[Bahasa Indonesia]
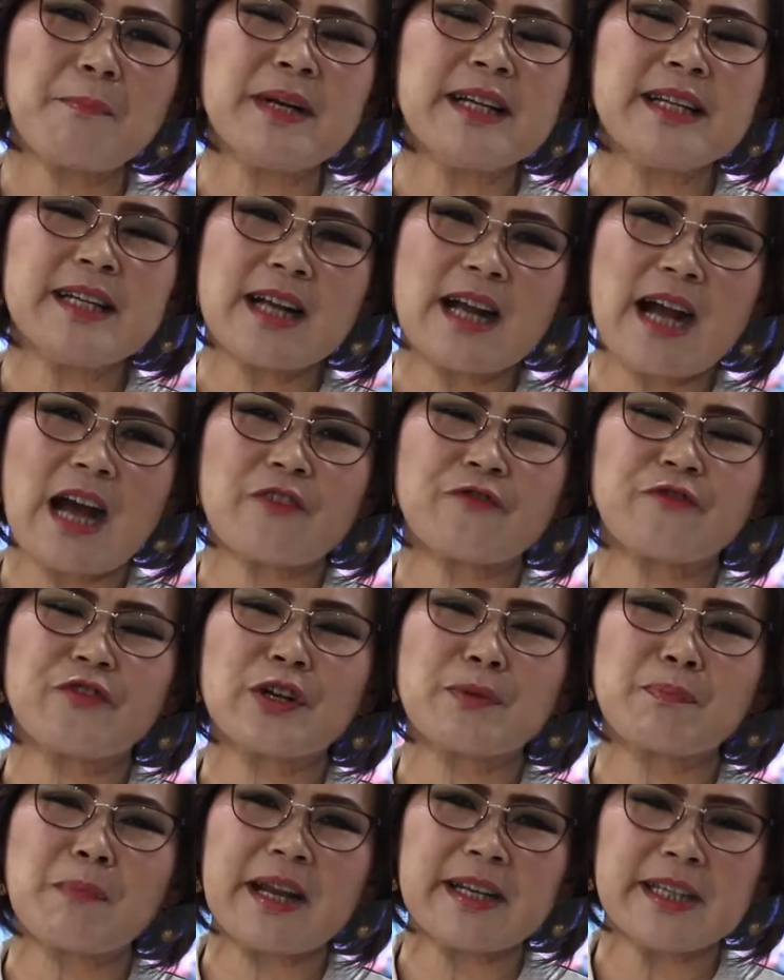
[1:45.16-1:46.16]
mendengar
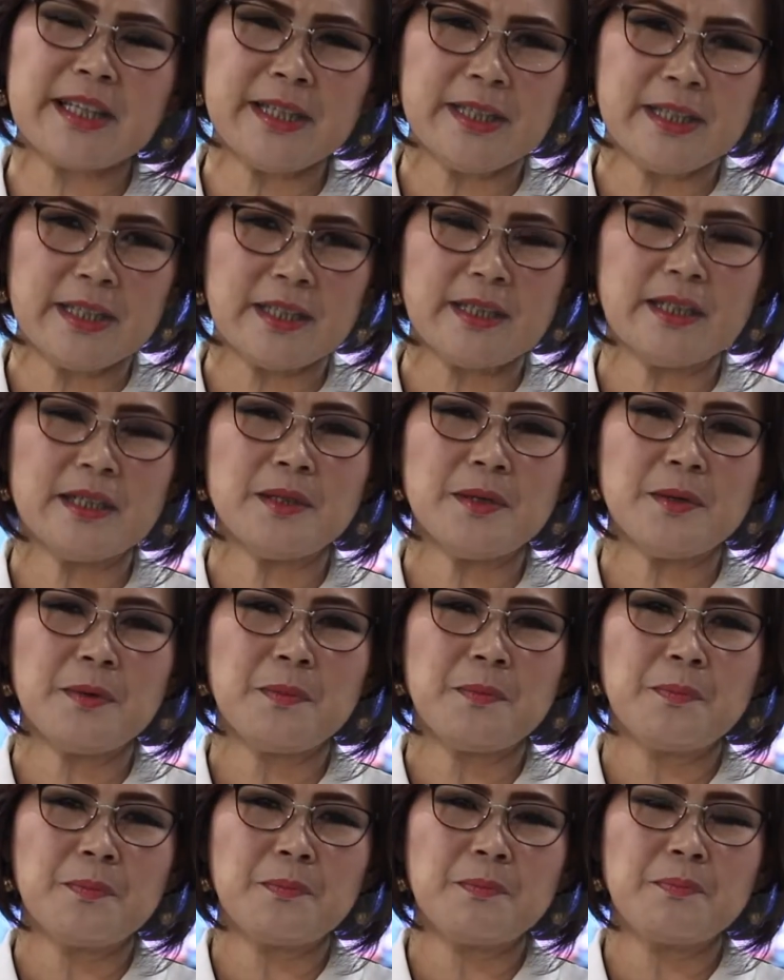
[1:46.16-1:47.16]
firman ini,
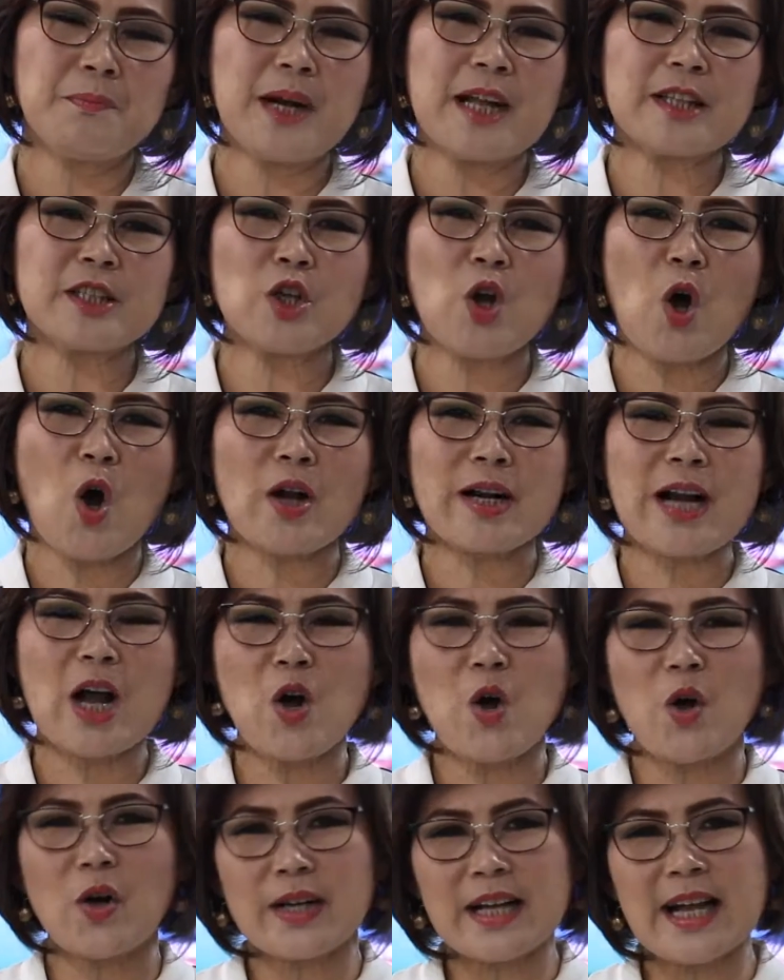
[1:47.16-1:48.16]
berarti
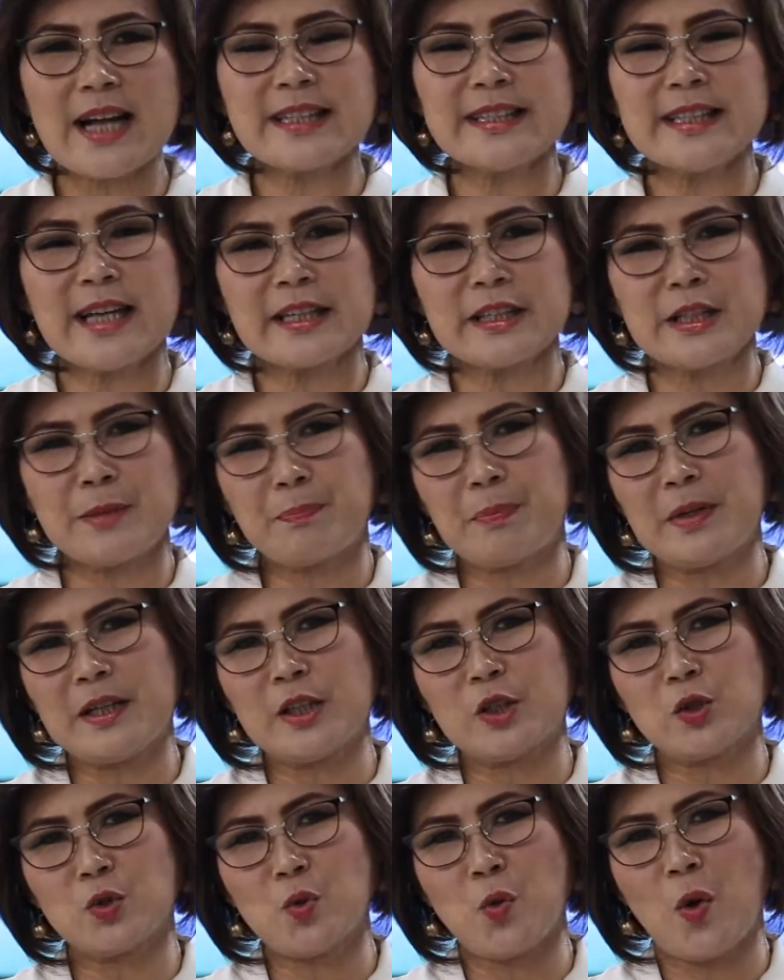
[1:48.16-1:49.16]
orang-orang yang
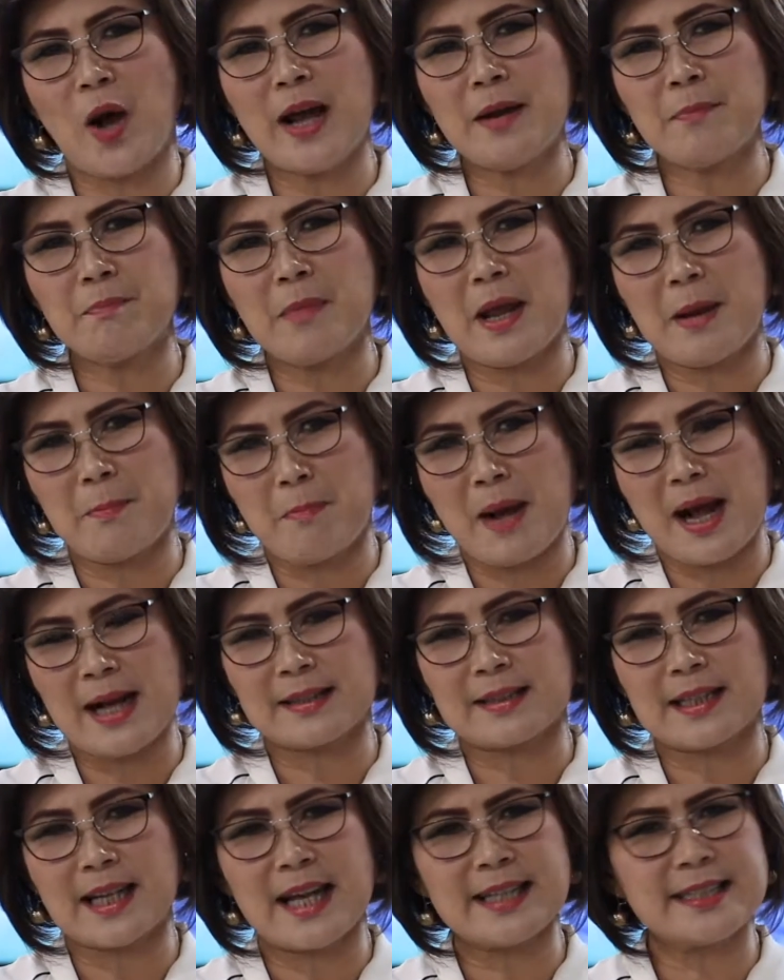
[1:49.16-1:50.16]
dipilih Tuhan
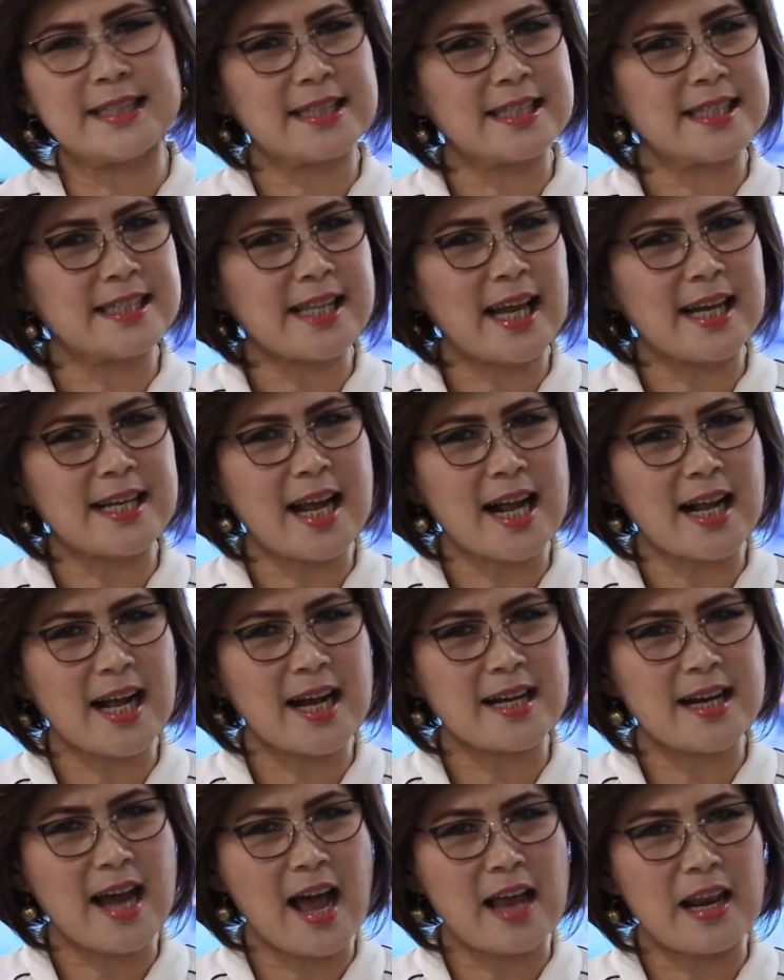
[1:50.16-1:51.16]
memang telah
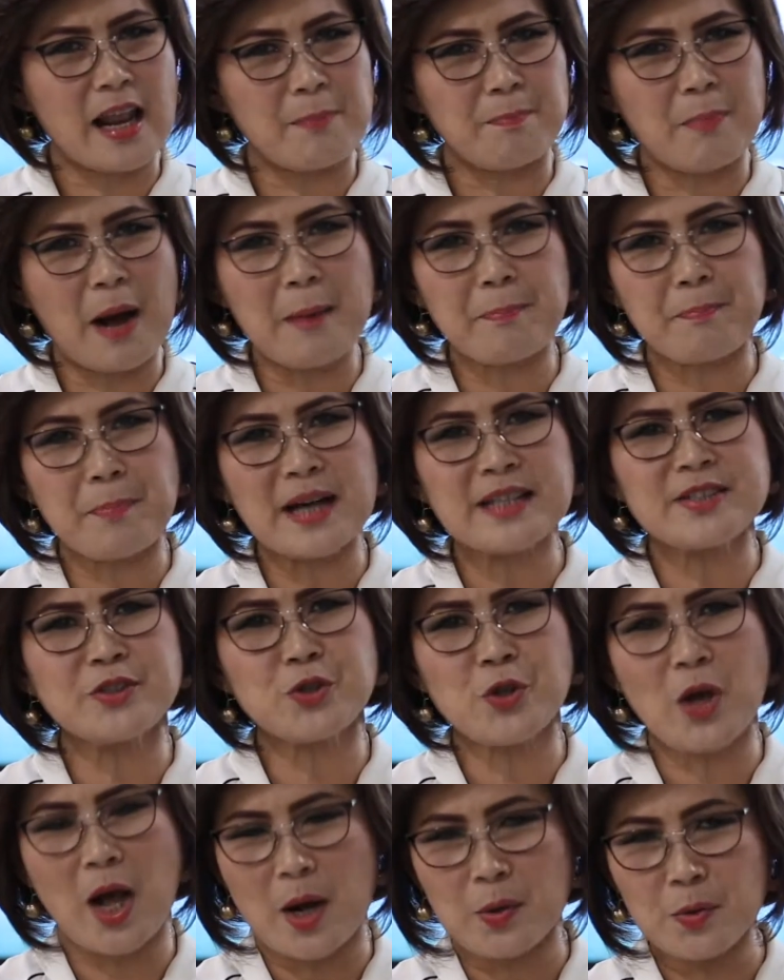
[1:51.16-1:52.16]
direncanakan Allah Bapa
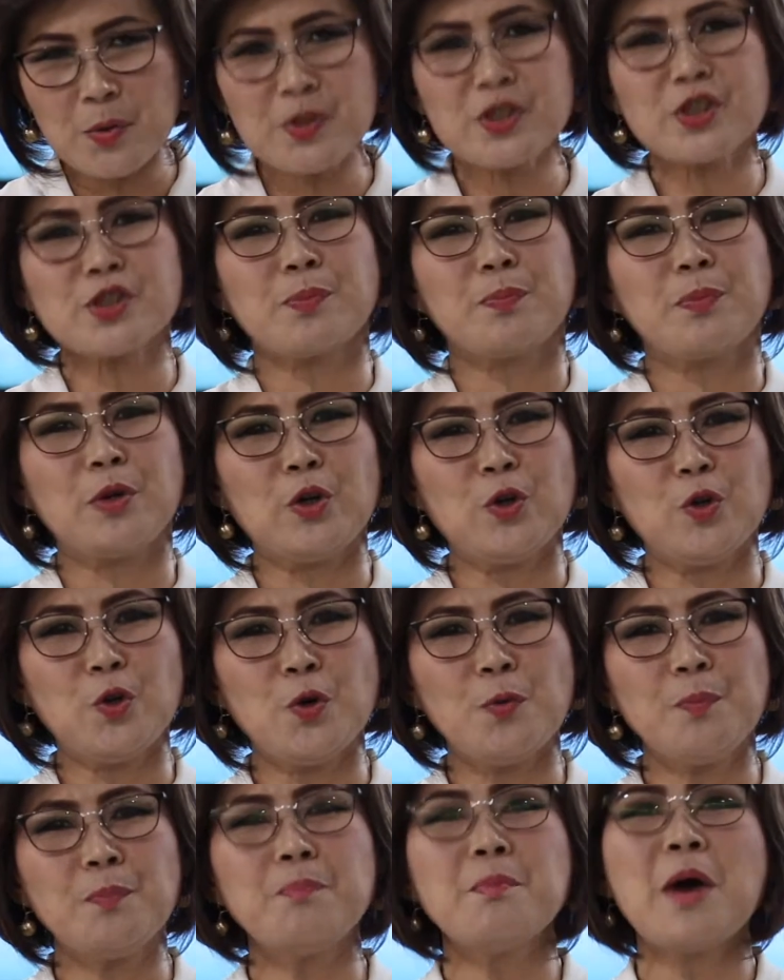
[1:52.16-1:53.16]
jauh
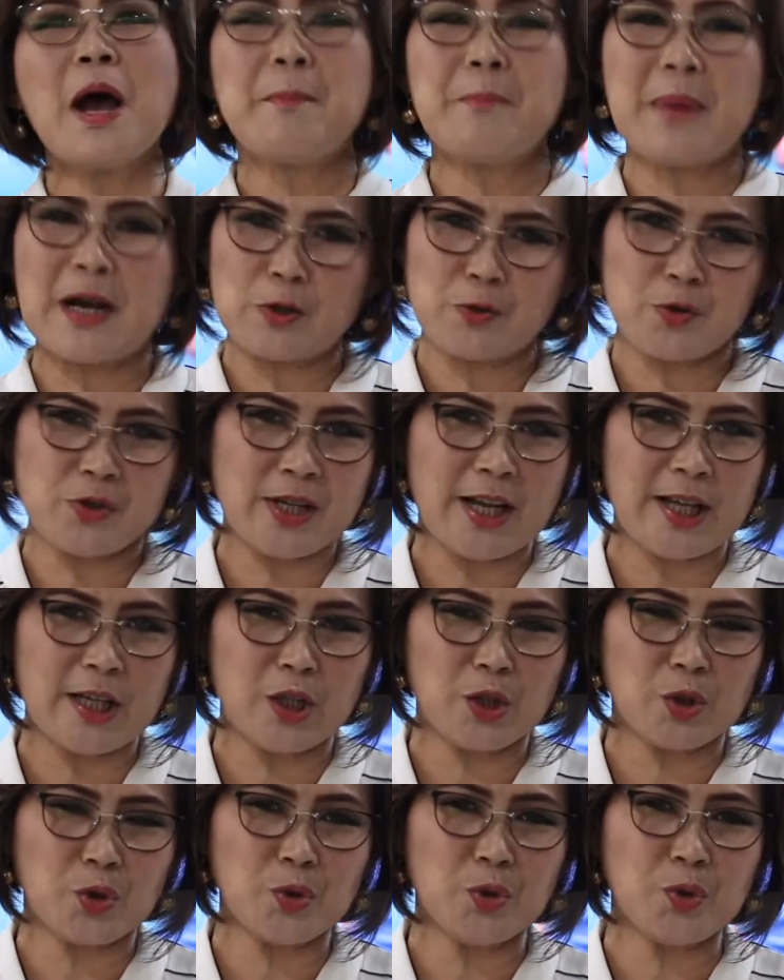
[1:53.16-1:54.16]
sebelum manusia
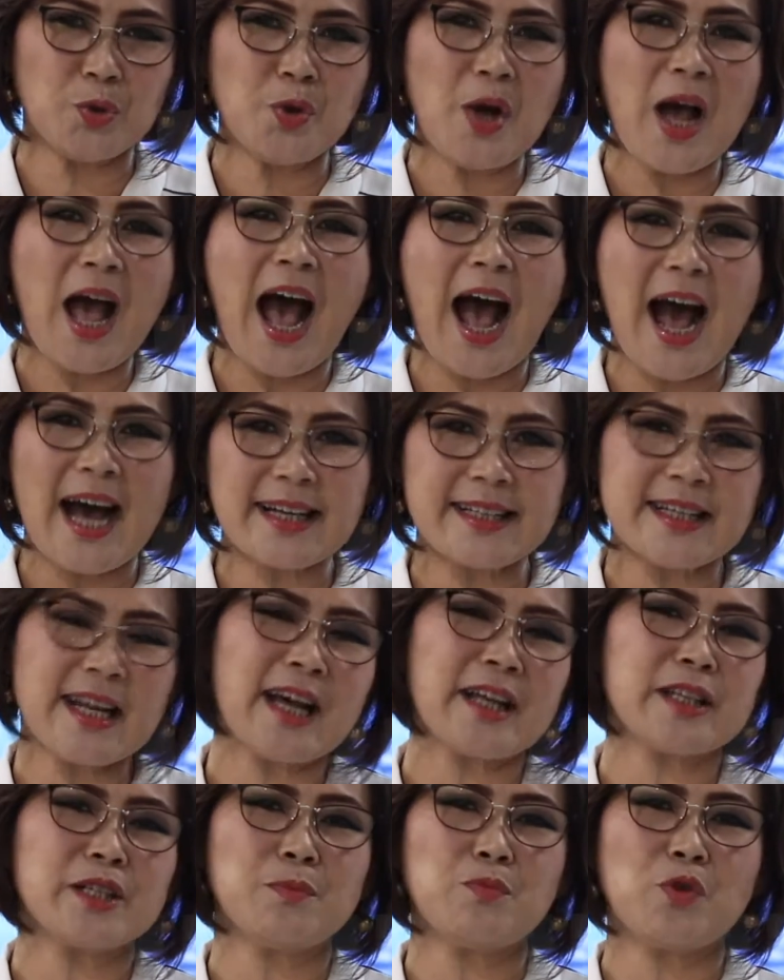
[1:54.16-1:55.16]
itu
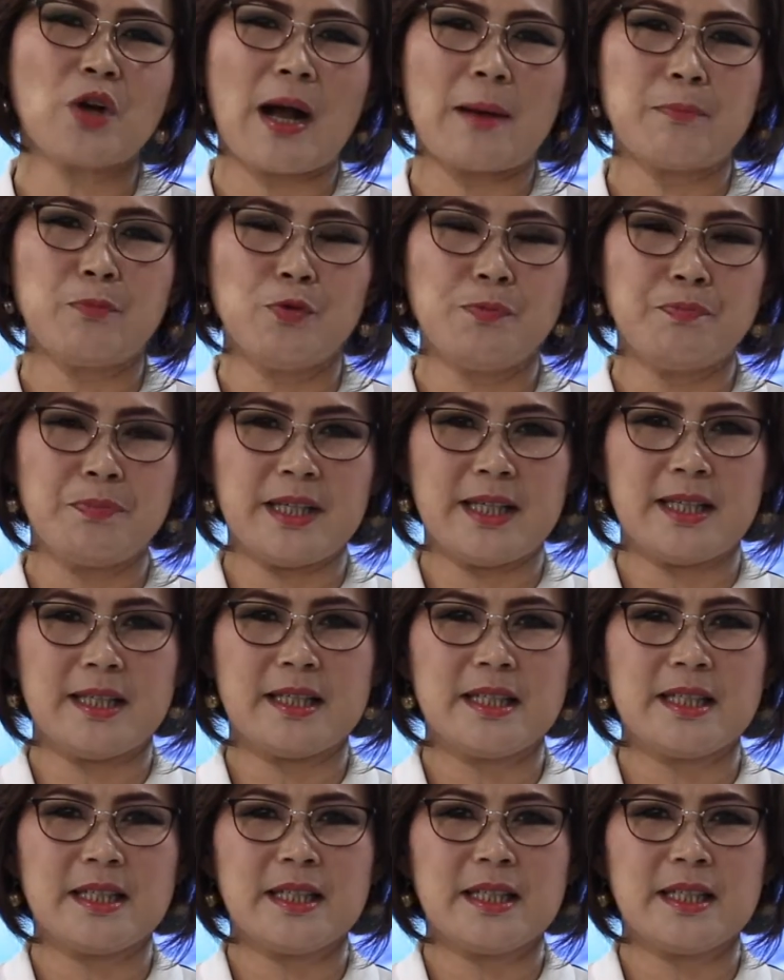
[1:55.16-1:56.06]
ada di muka bumi.